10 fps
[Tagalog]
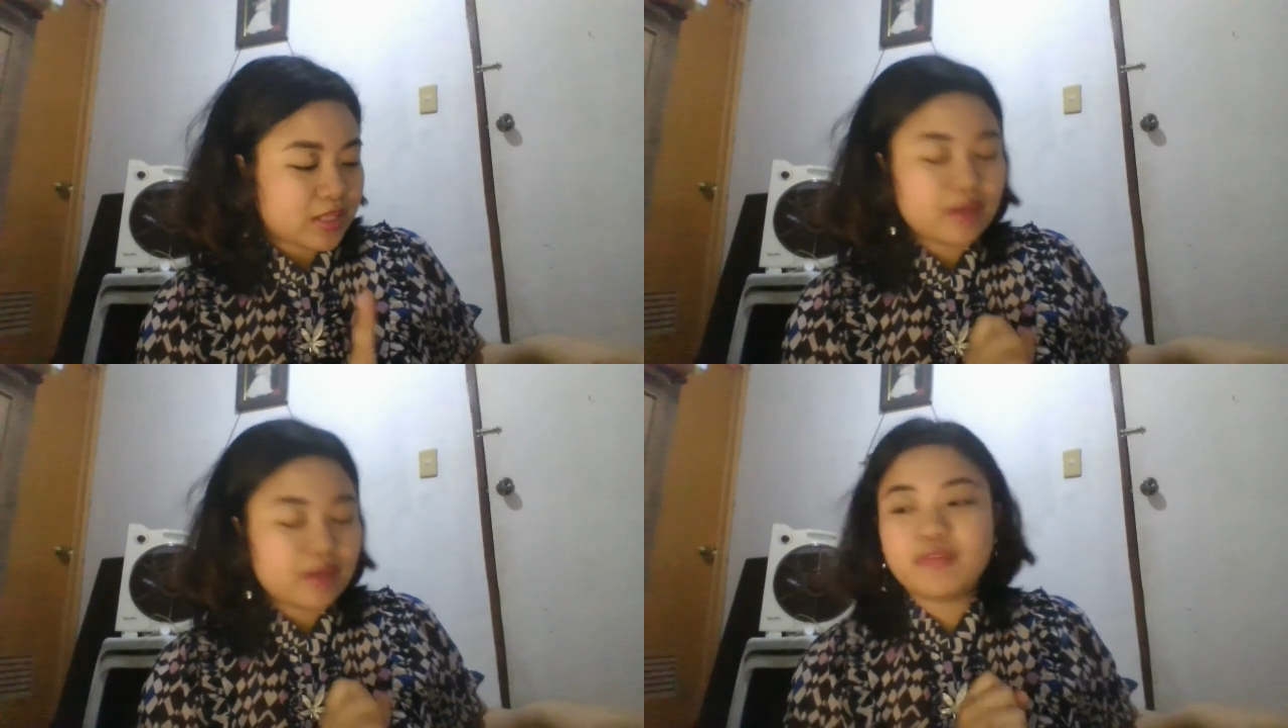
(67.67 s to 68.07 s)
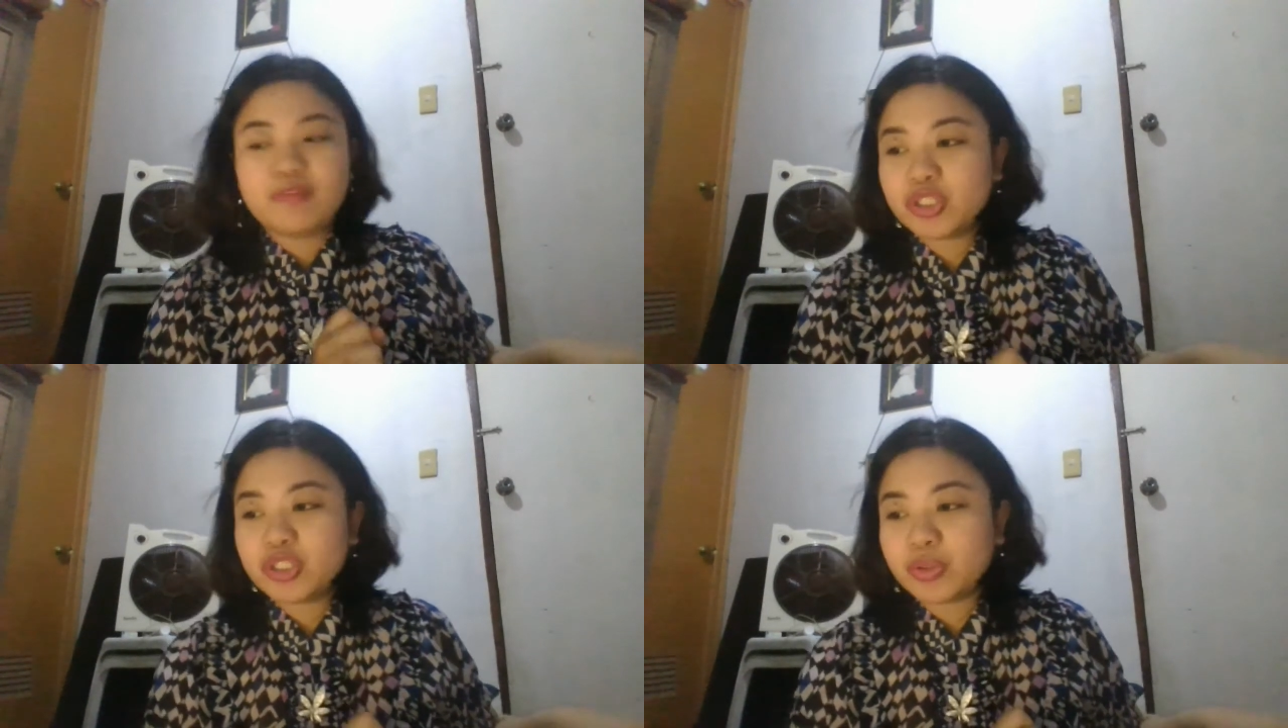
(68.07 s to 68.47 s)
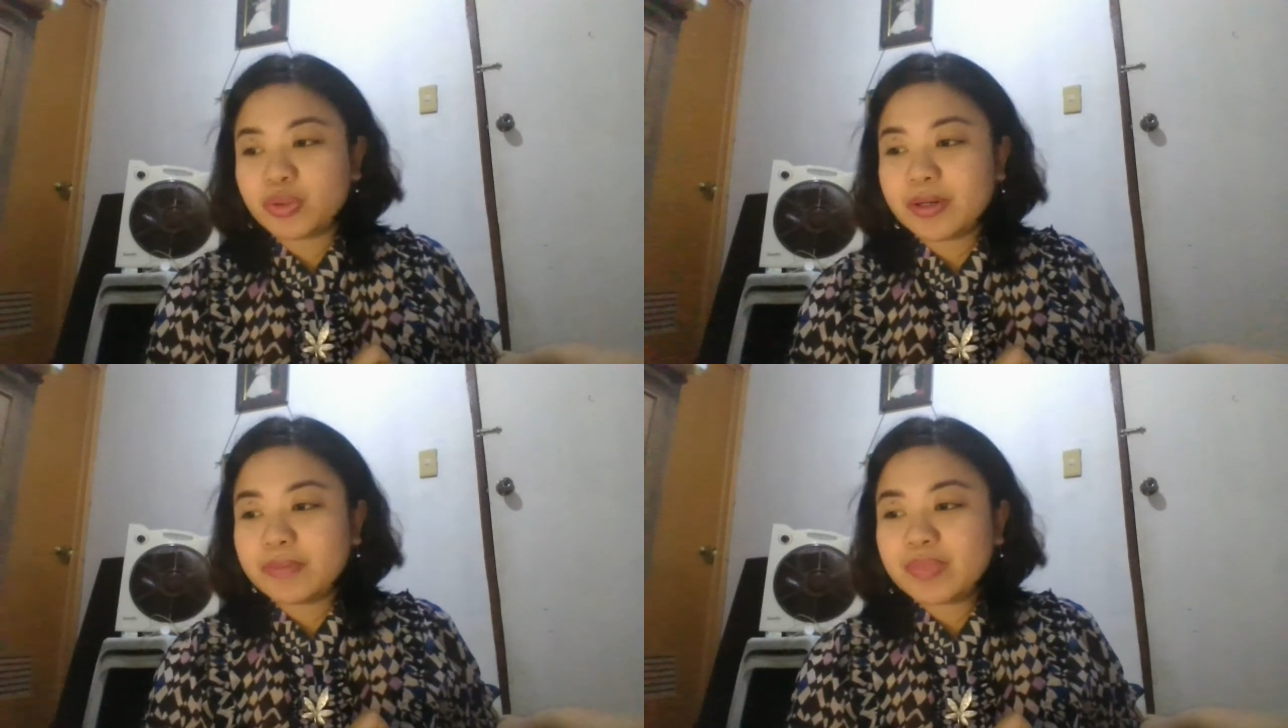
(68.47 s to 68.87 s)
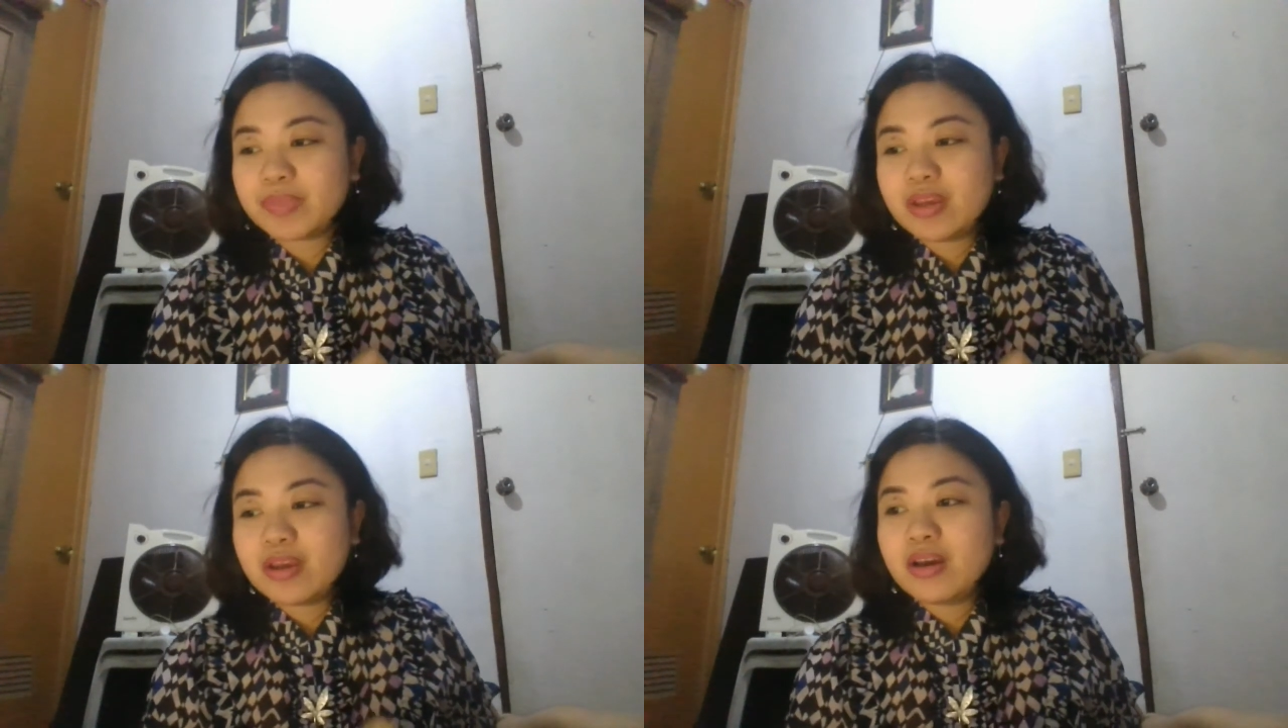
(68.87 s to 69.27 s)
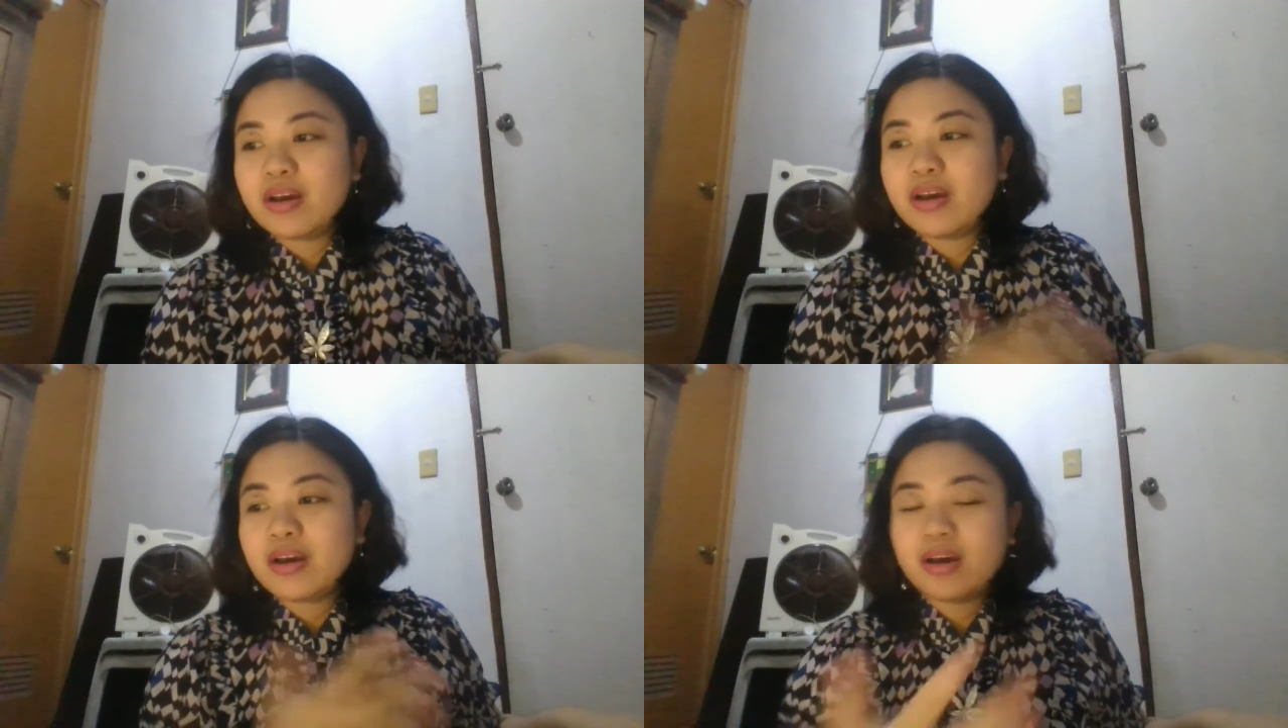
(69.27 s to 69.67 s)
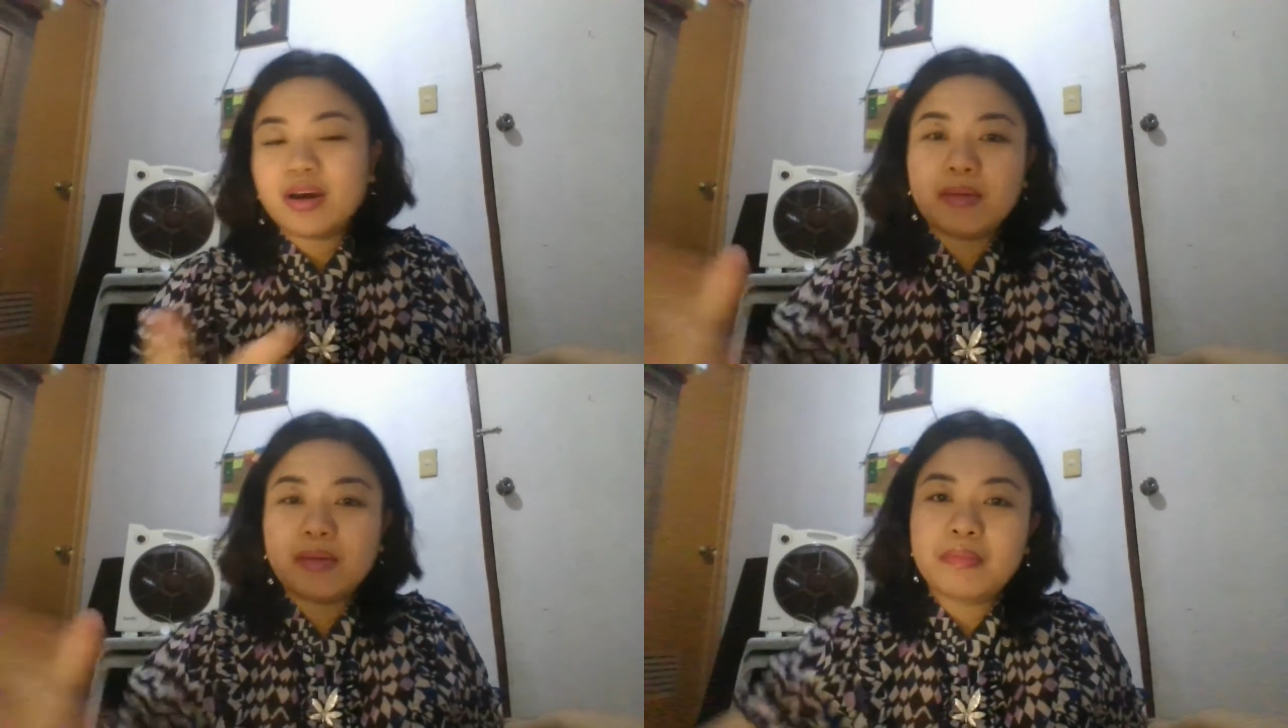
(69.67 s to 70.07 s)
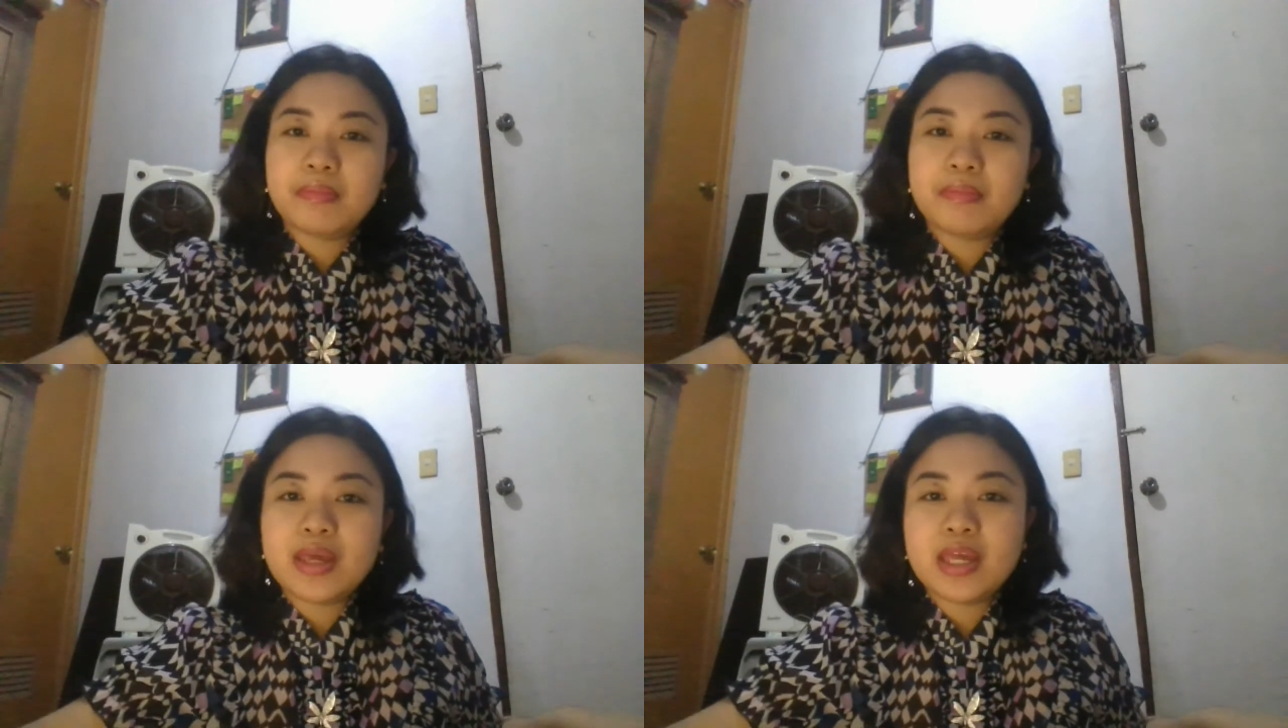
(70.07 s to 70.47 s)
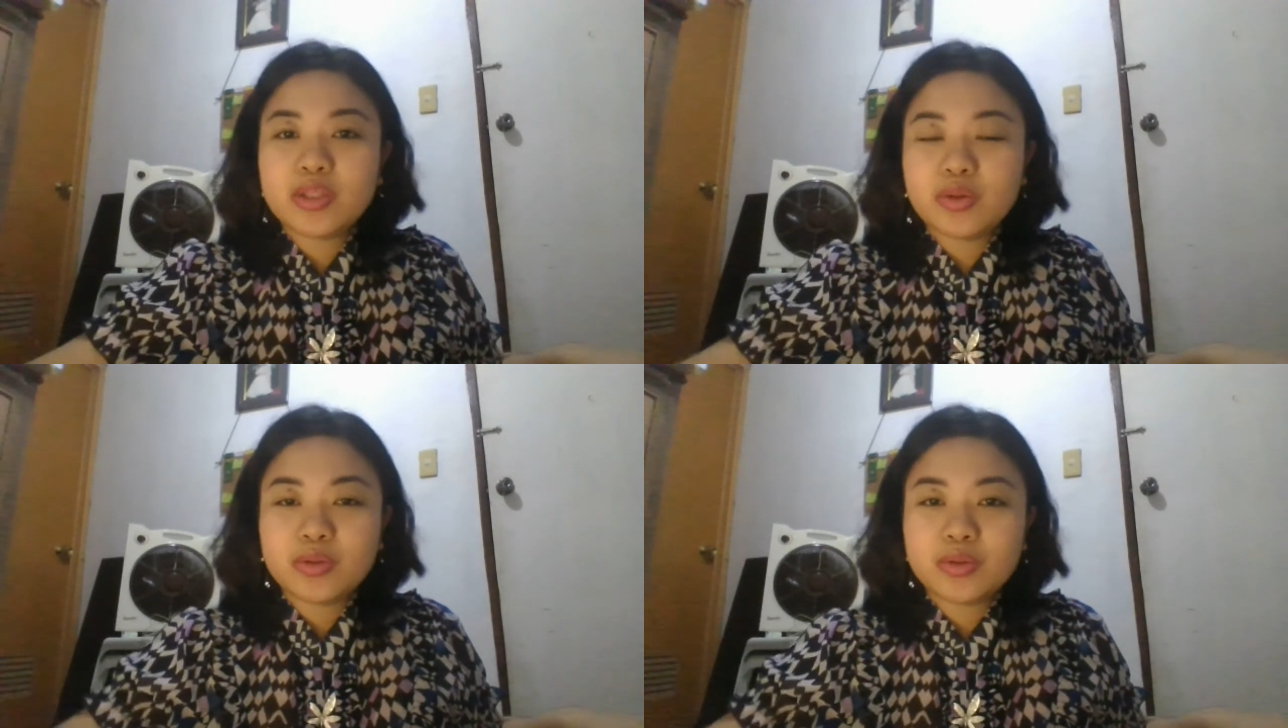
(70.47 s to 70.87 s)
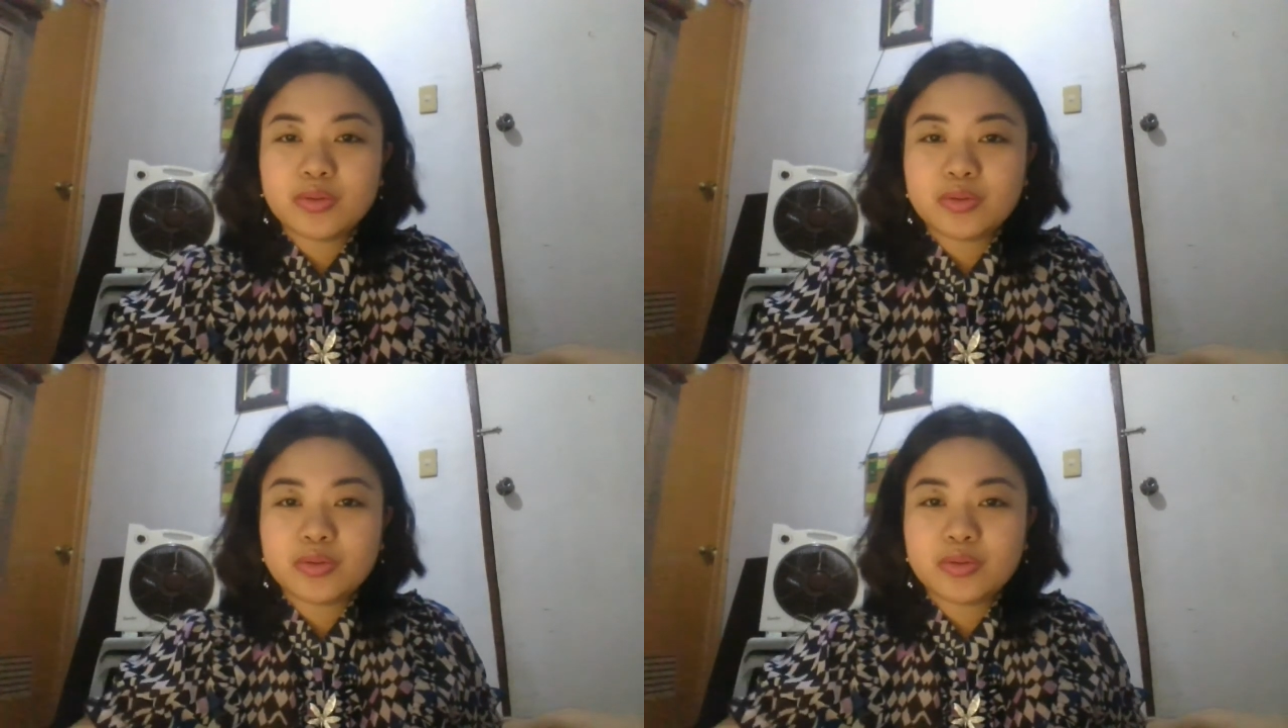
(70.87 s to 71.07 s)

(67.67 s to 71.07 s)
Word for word: Second feature. Um, itong